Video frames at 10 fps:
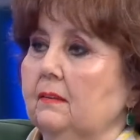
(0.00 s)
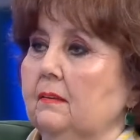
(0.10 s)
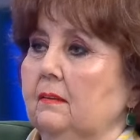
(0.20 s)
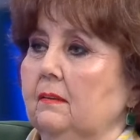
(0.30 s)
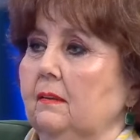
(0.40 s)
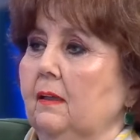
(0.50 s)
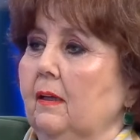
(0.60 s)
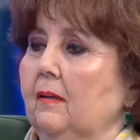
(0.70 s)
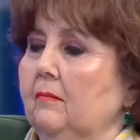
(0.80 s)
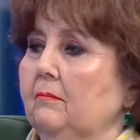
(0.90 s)
e,
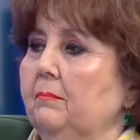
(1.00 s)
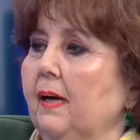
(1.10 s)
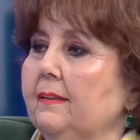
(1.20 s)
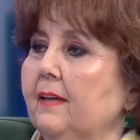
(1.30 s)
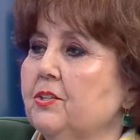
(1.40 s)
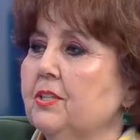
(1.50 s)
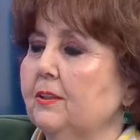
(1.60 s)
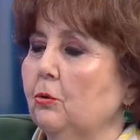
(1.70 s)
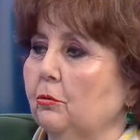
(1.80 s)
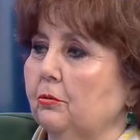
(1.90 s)

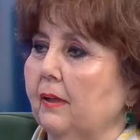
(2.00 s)
paydaşları oldu.